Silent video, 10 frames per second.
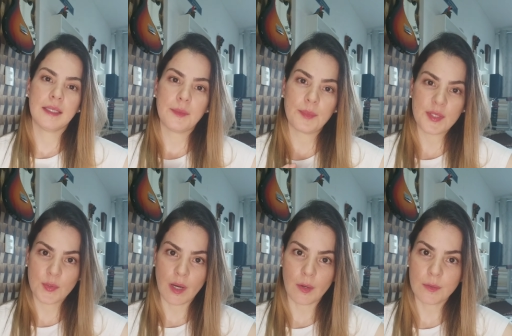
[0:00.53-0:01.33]

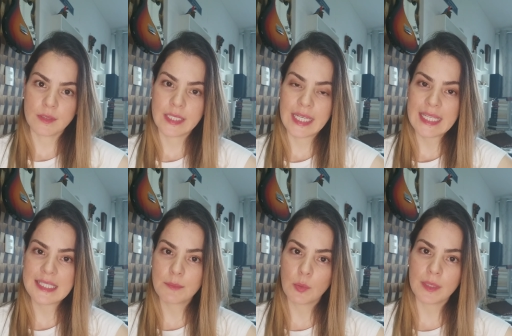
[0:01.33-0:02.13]
Pessoal,
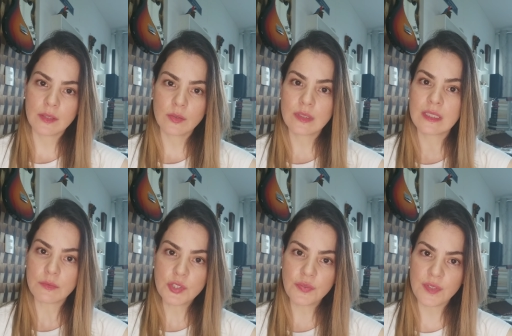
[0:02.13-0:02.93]
nesse momento
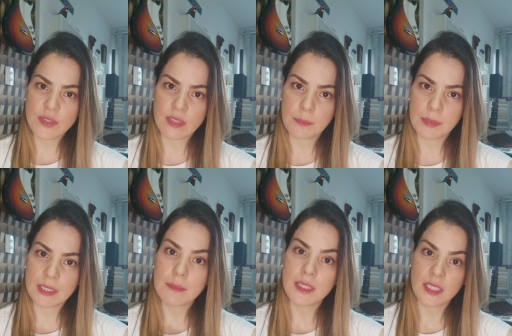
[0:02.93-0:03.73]
tão difícil da
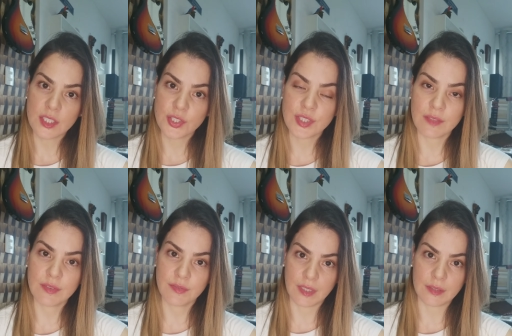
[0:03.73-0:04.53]
pandemia que a gente está
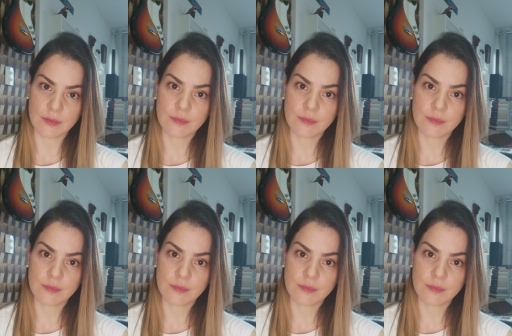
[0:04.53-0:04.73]
vivendo,